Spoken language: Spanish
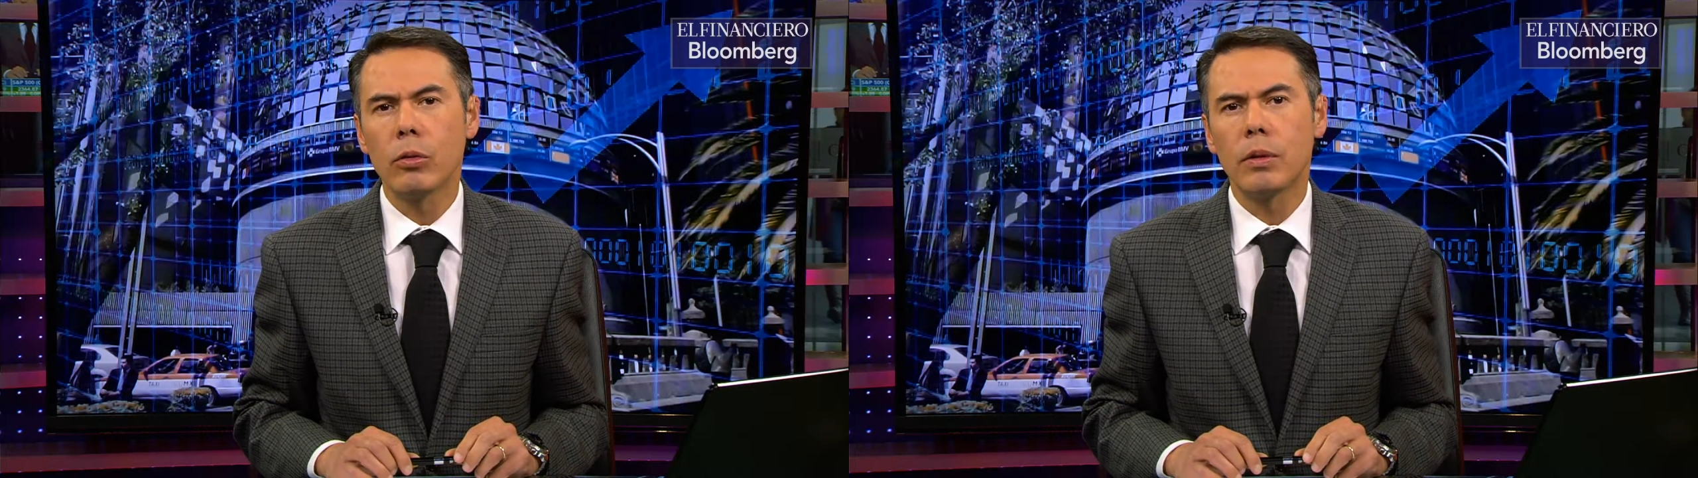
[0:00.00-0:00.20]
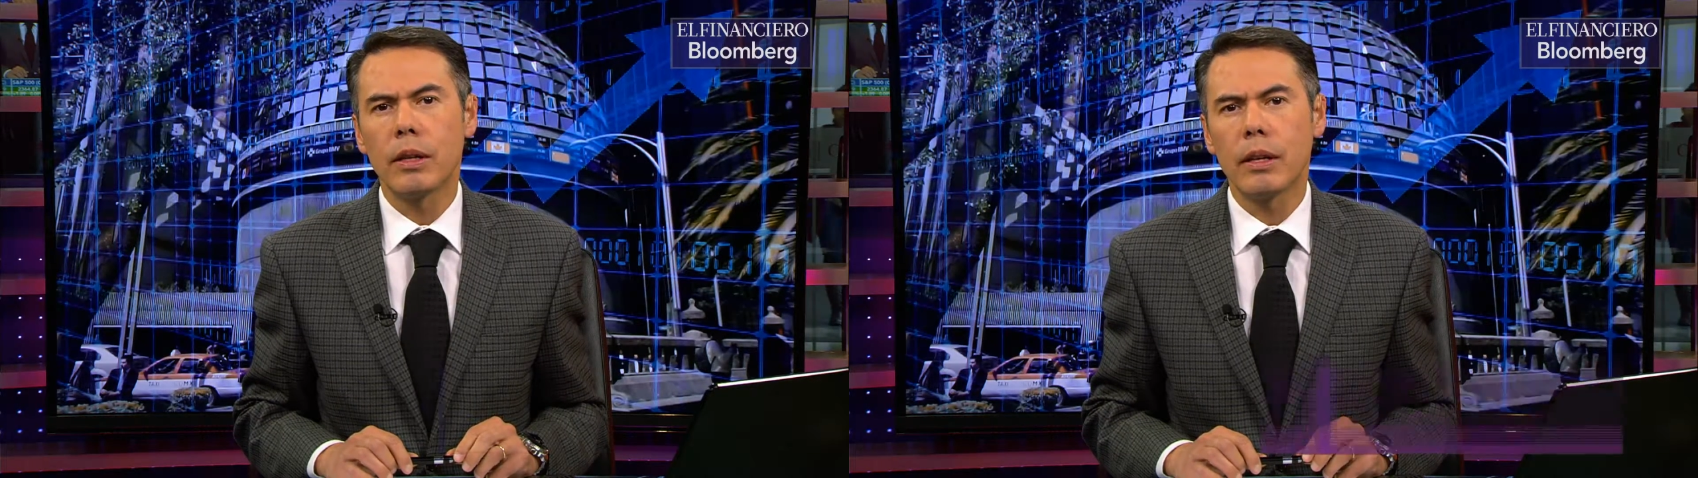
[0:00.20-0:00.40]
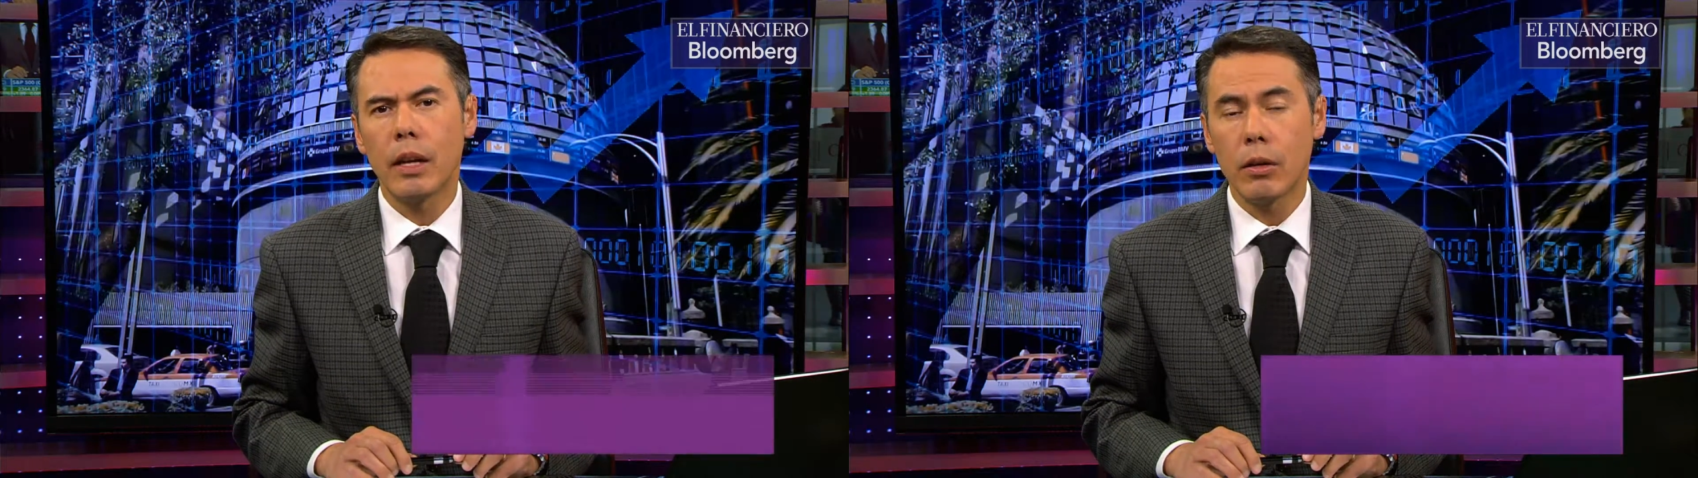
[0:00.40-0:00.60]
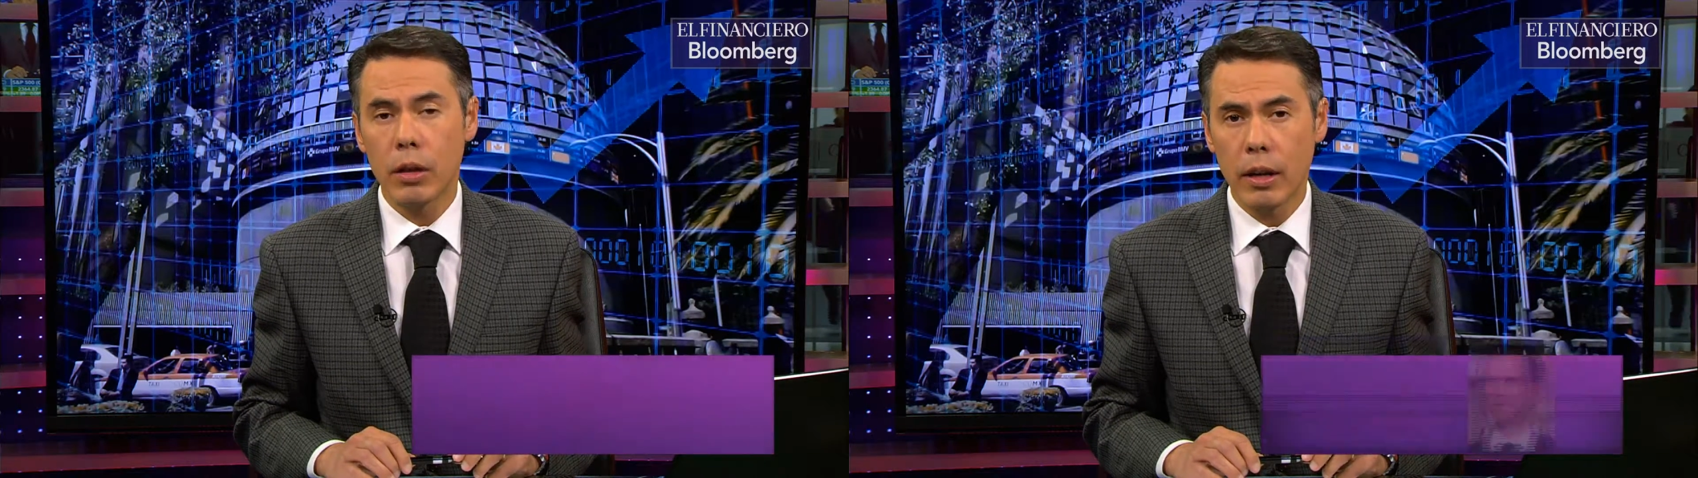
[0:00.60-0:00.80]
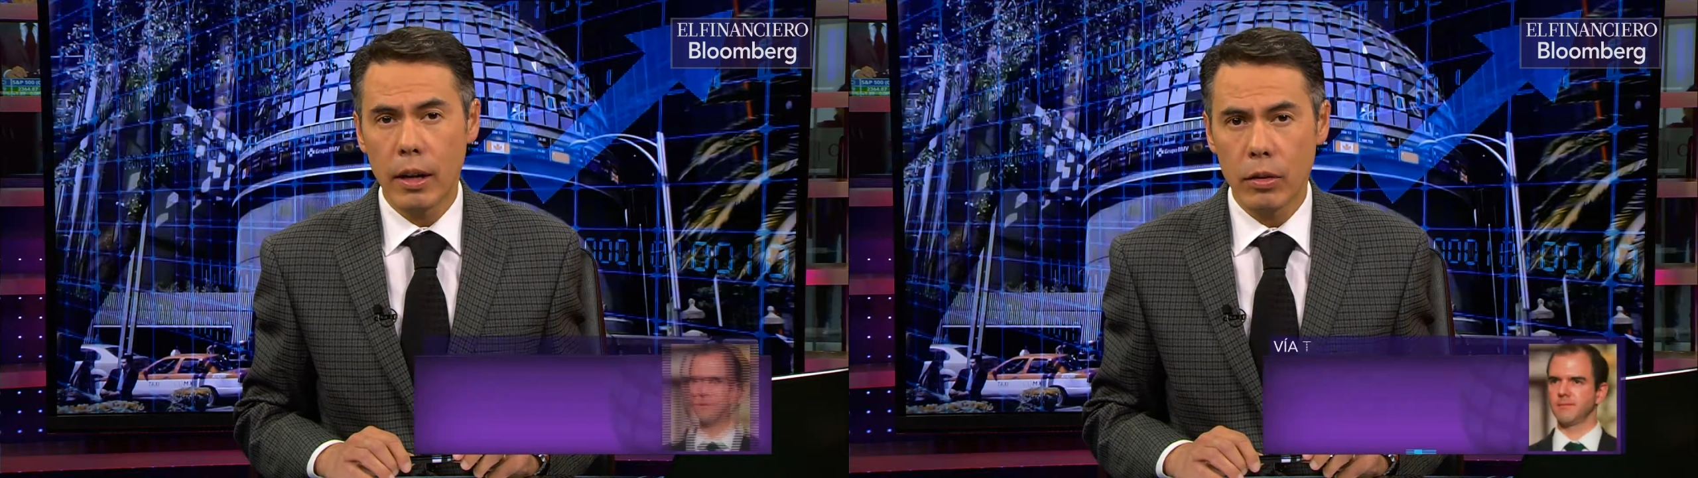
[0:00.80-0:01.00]

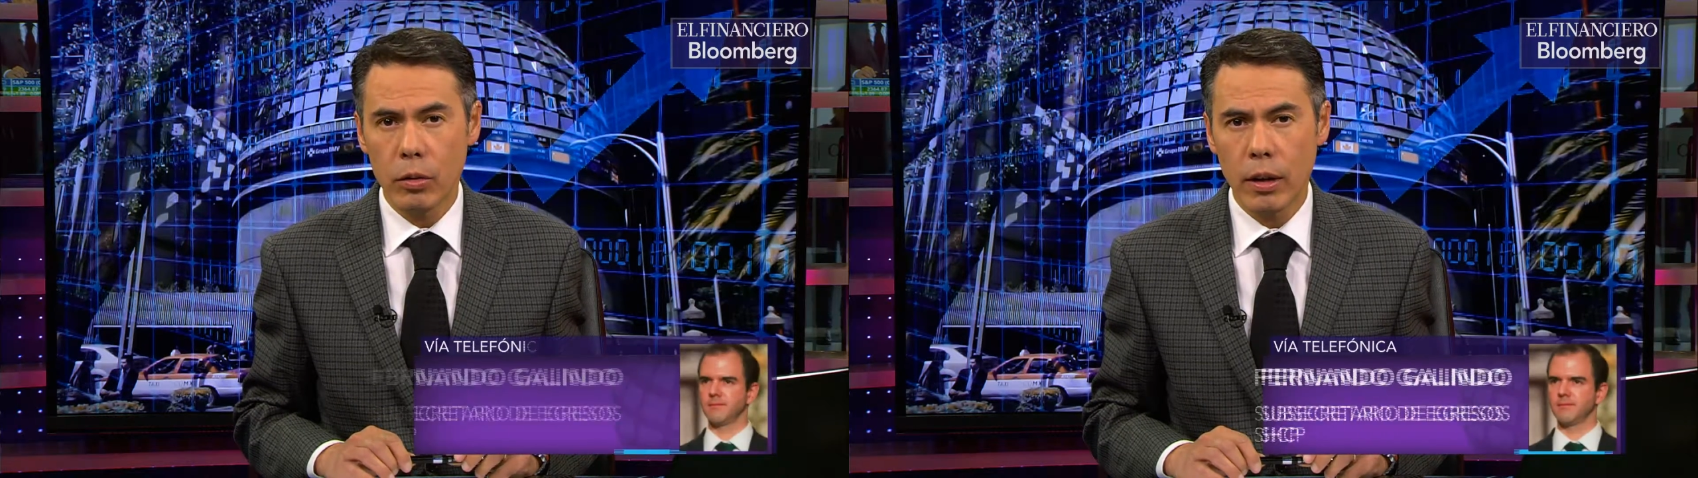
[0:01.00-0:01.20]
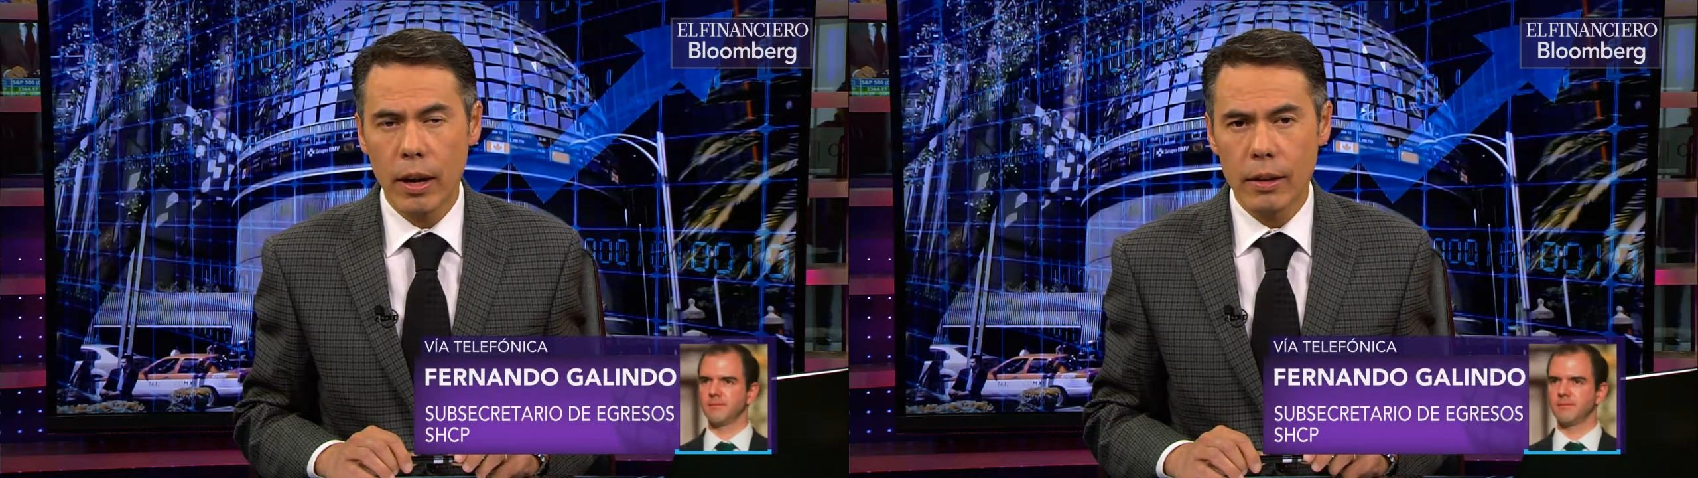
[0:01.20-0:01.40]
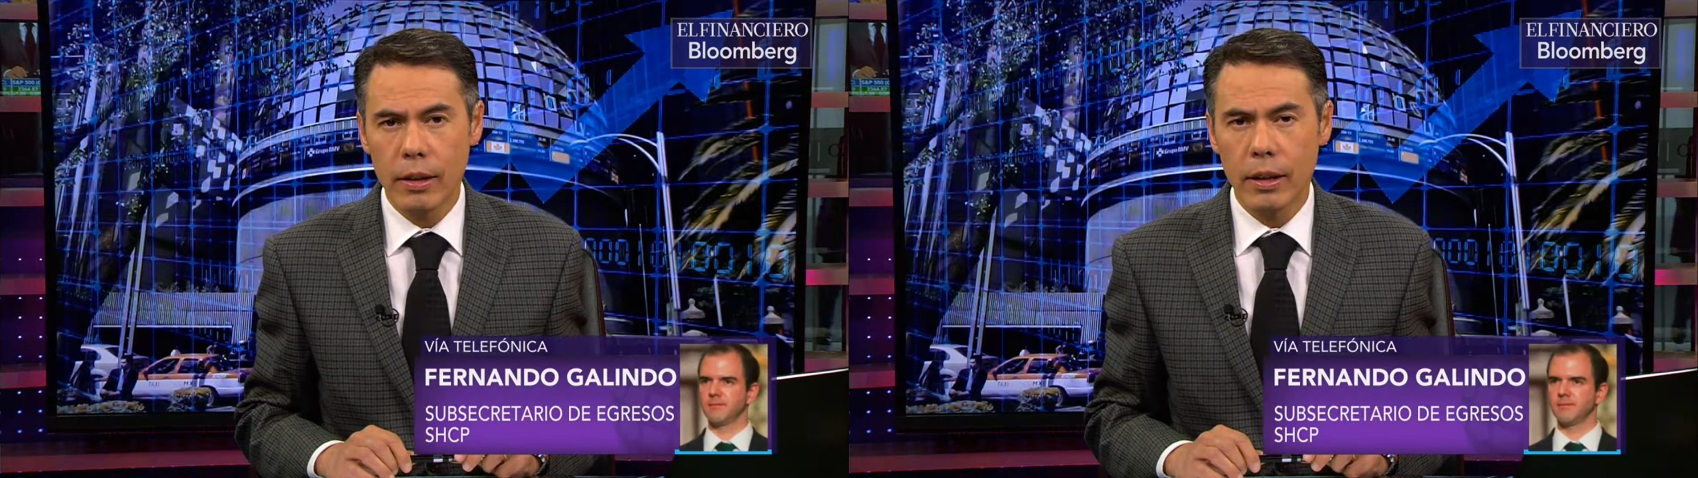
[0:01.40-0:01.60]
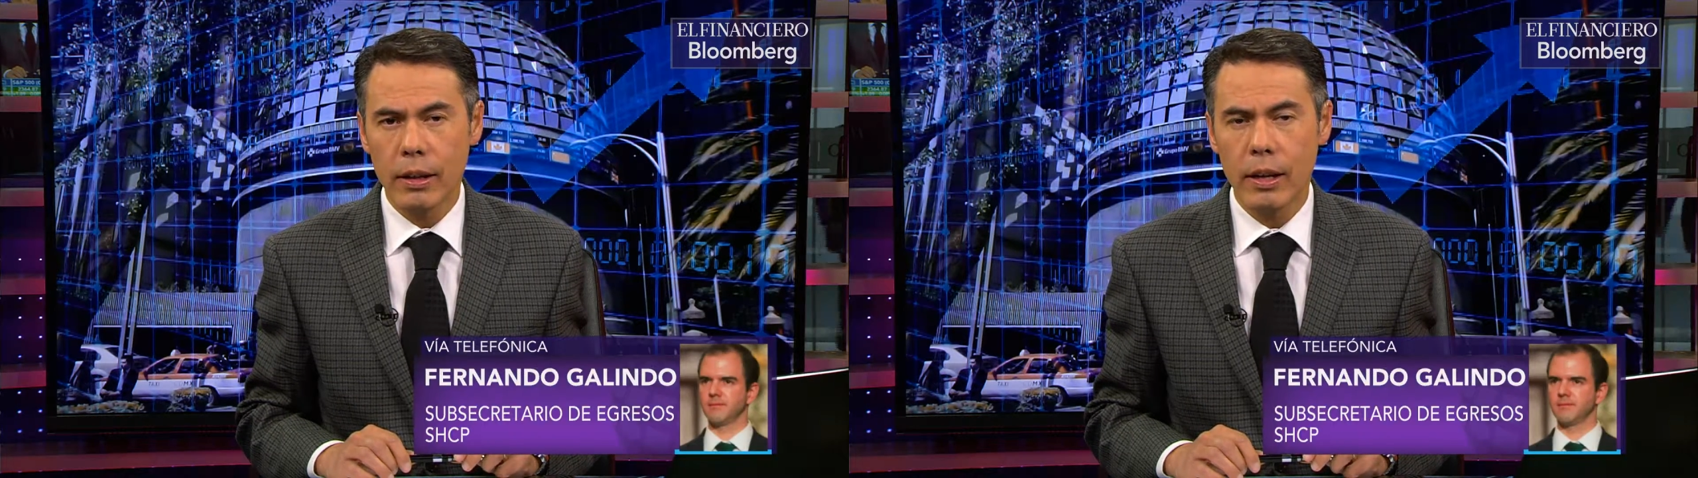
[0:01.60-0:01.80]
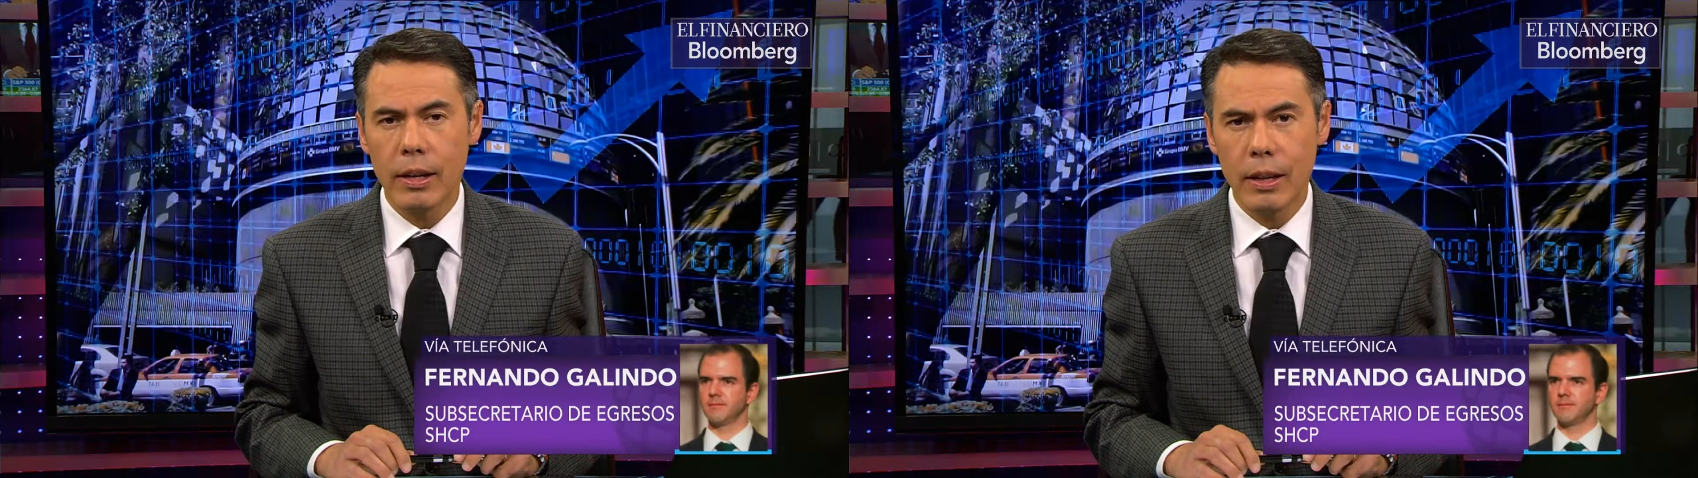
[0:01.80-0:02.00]
subsecretario de egresos de la
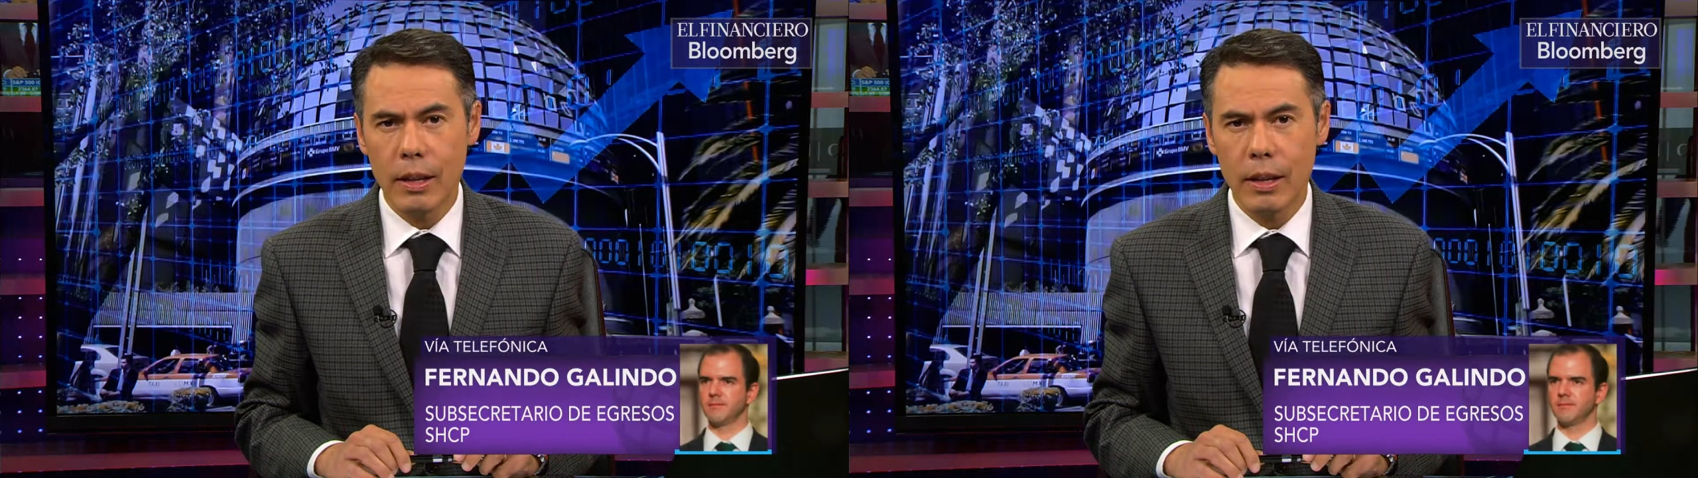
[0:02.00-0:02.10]
Secretaría de